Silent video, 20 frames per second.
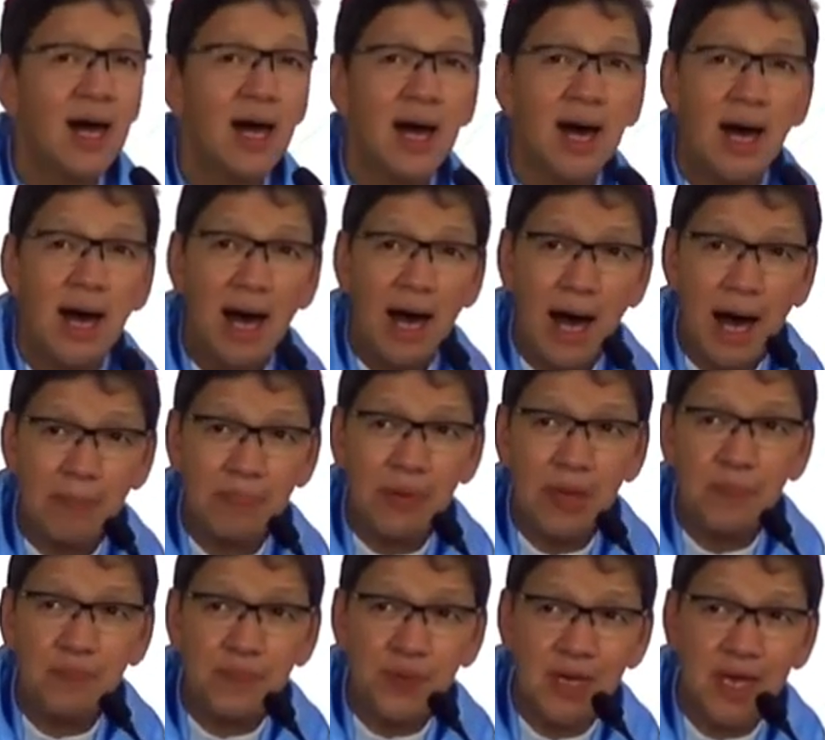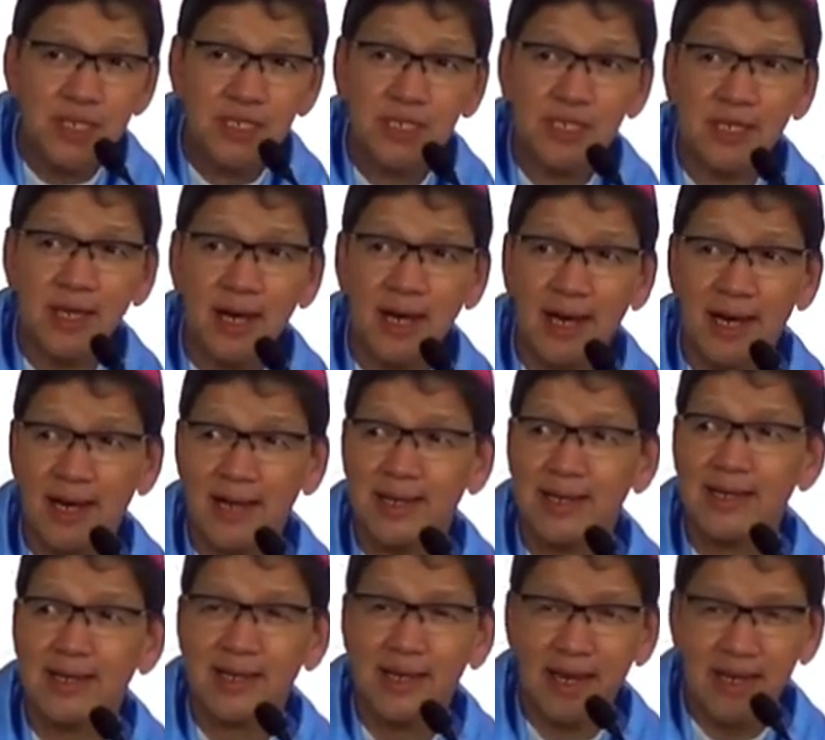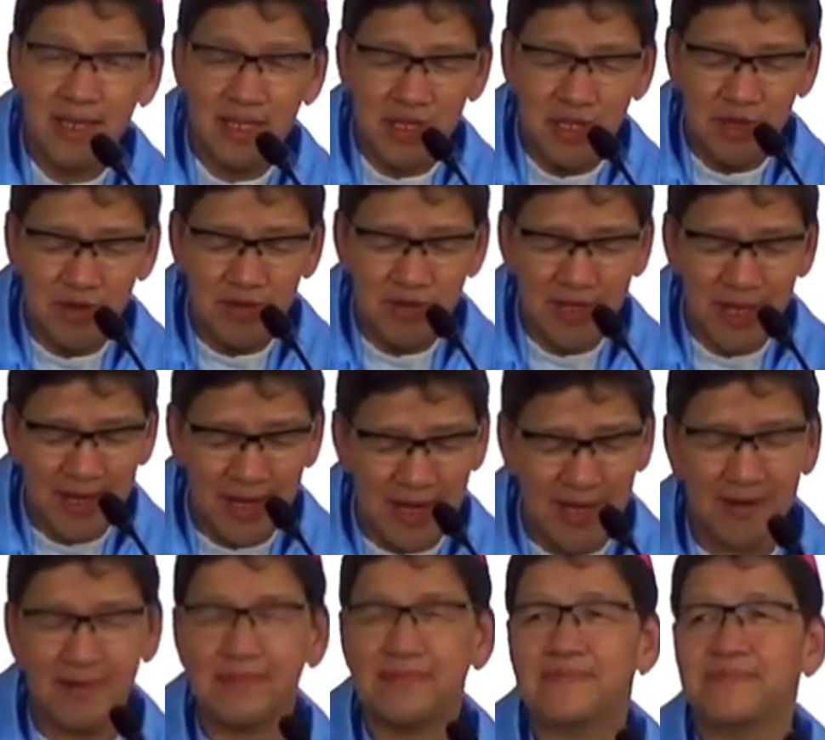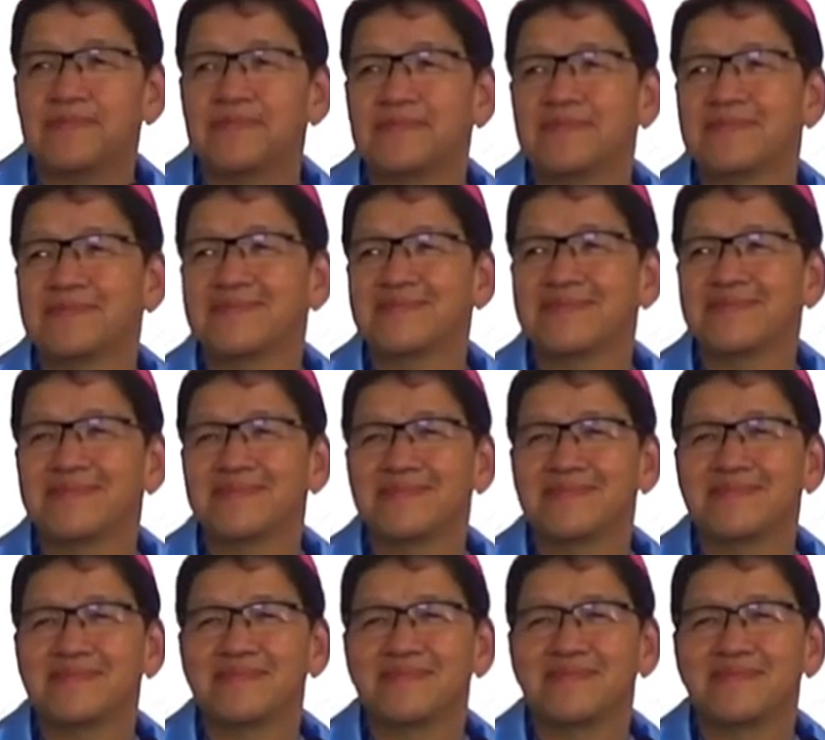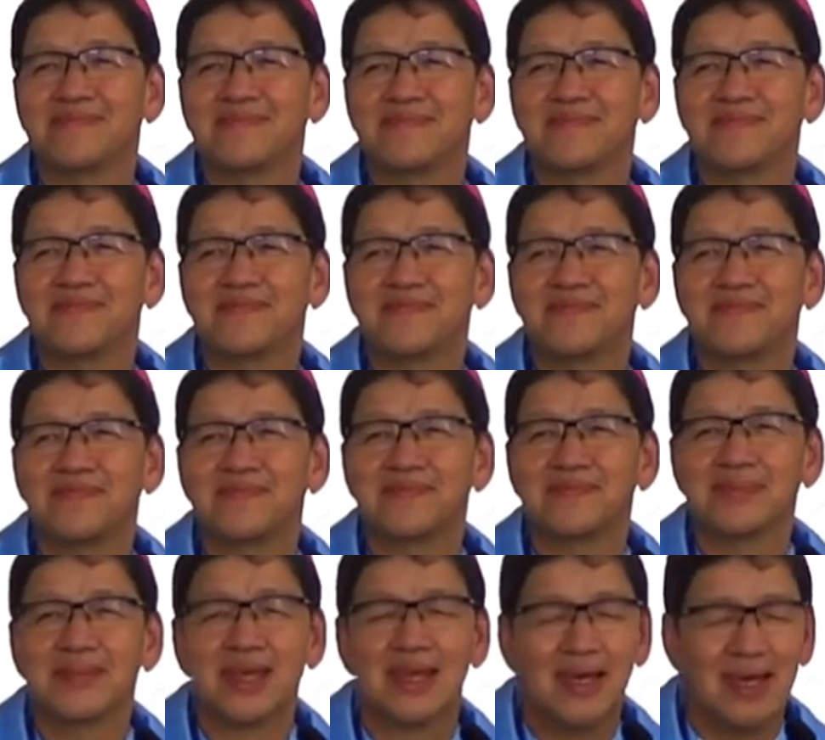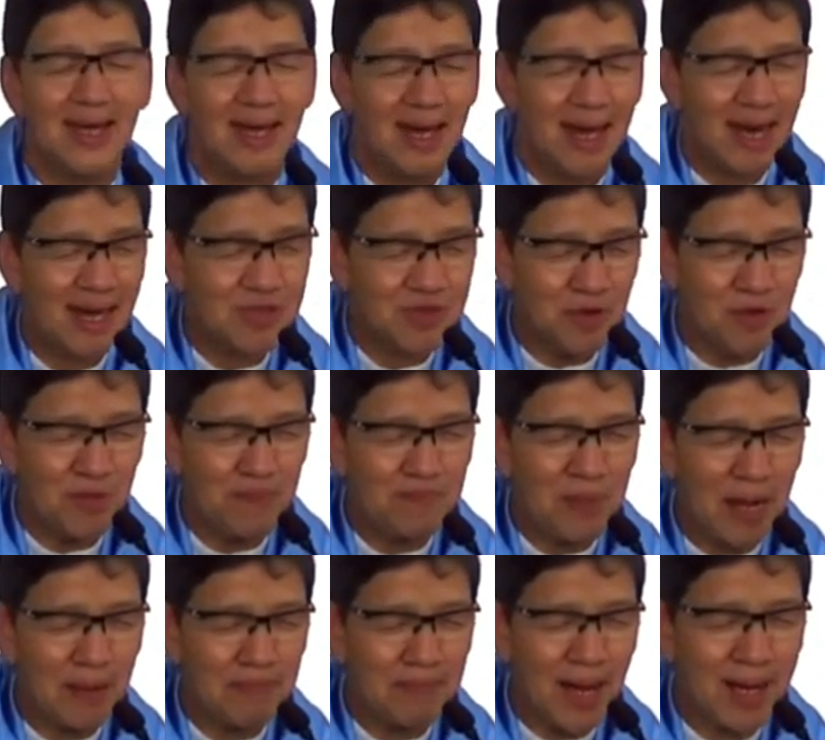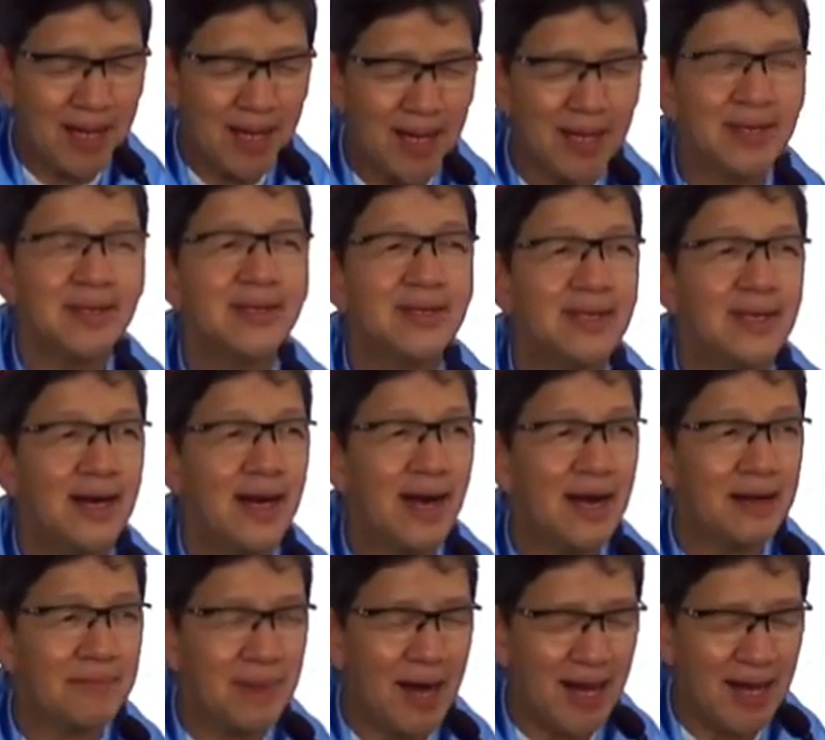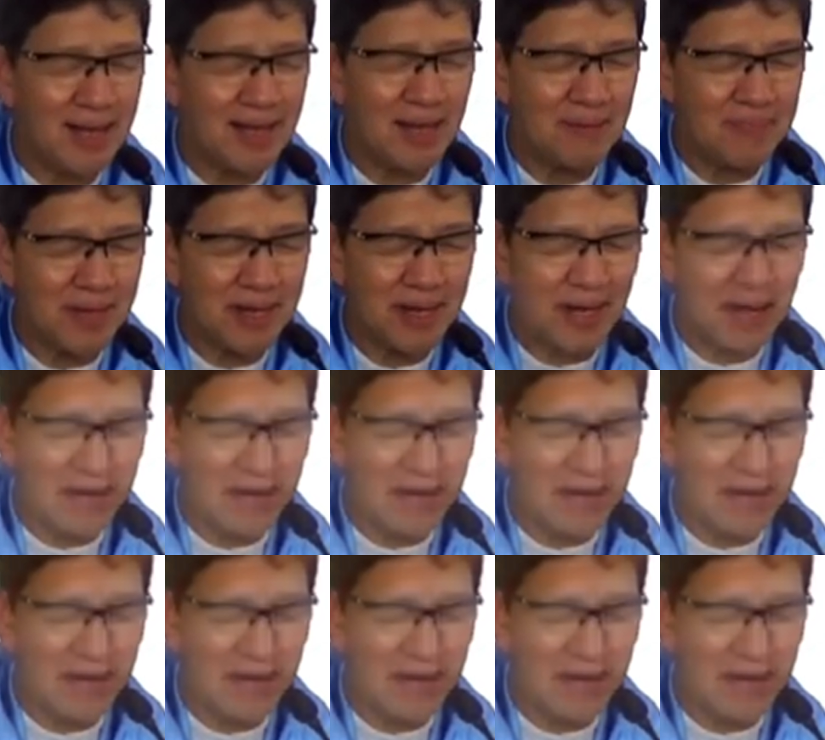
Happy Fiesta kaninyong tanan. Happy Fiesta. Atong pakpakan ang mahal nga Birhen